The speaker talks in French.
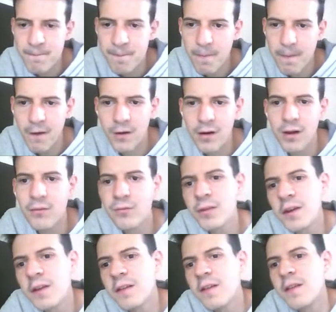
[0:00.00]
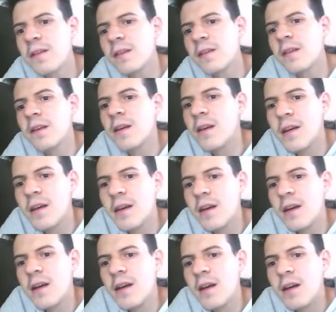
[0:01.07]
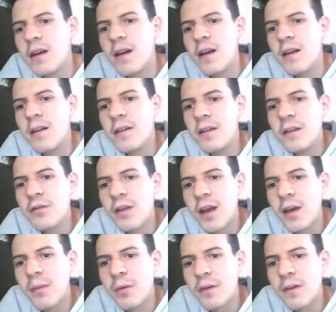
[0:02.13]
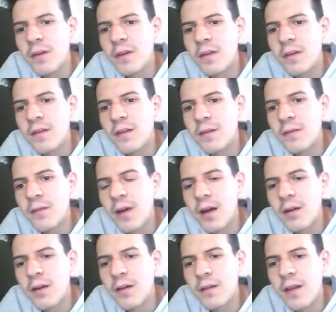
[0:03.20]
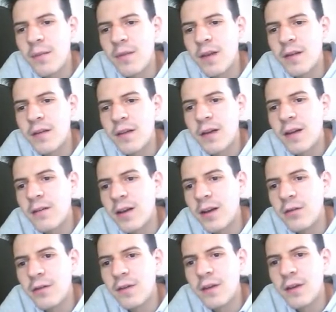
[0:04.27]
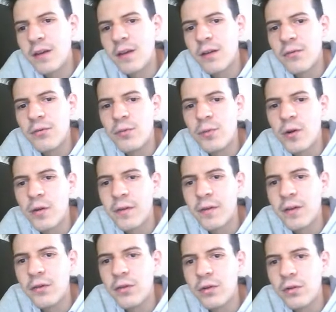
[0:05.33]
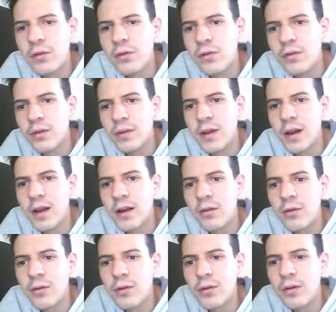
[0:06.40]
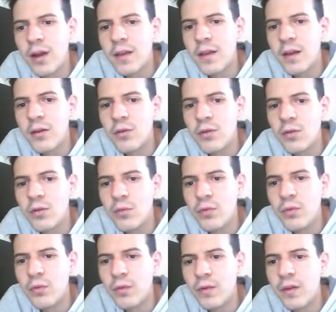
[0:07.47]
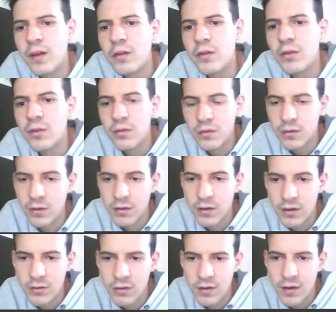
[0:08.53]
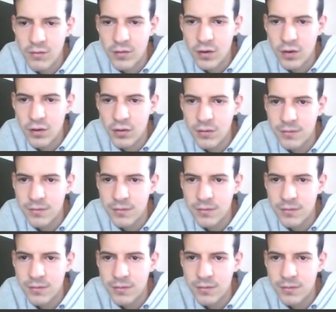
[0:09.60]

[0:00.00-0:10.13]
Donc là, fou d6. L'idée sur qu'elle prend C6, c'est de faire euh, dame des 5 cavalier E5 et fou prend C2. Donc d'aller regagner le, pion C2 dans un deuxième temps.